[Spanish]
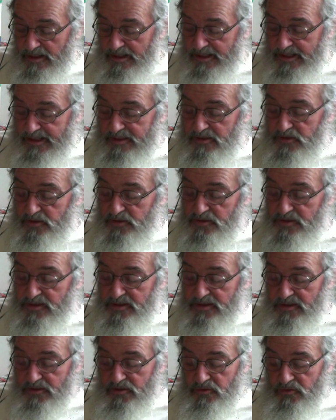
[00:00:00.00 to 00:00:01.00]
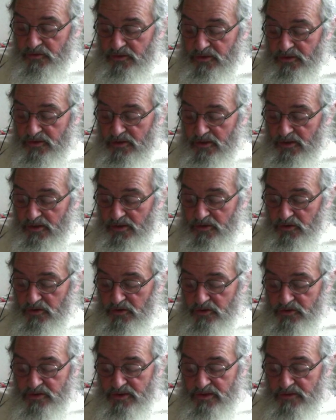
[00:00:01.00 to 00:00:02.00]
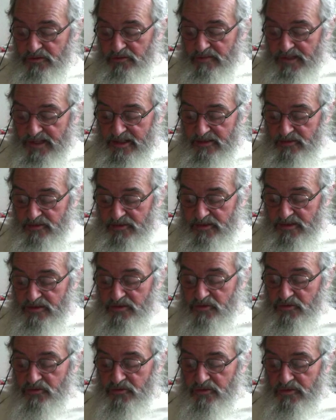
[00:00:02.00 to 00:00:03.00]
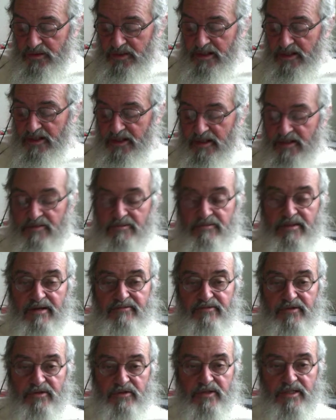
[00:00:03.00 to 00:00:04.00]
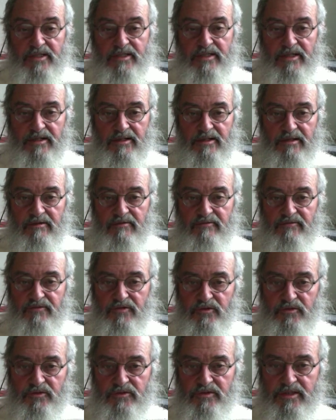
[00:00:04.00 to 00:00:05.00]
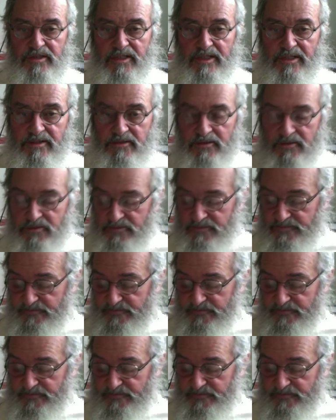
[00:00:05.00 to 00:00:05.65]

14 de junio. Todo ser humano es un hermafrodita frustrado.